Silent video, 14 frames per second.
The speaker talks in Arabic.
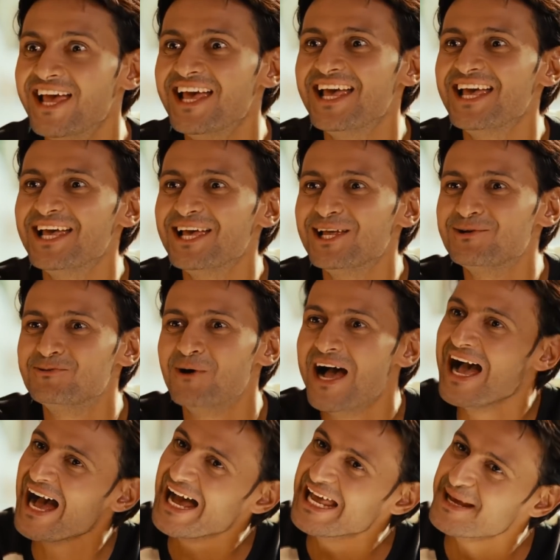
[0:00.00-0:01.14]
حلو
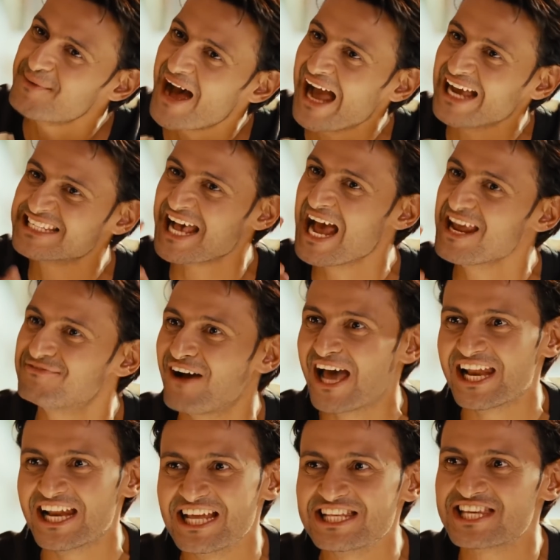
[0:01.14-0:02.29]
انا بقى عايز هايفه
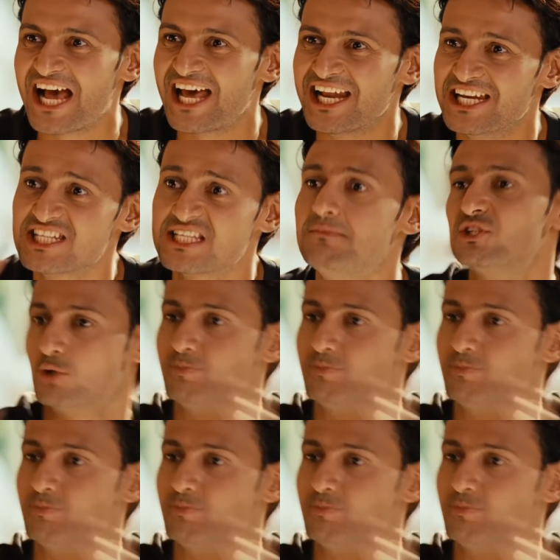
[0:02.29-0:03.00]
على نانسي على ليسا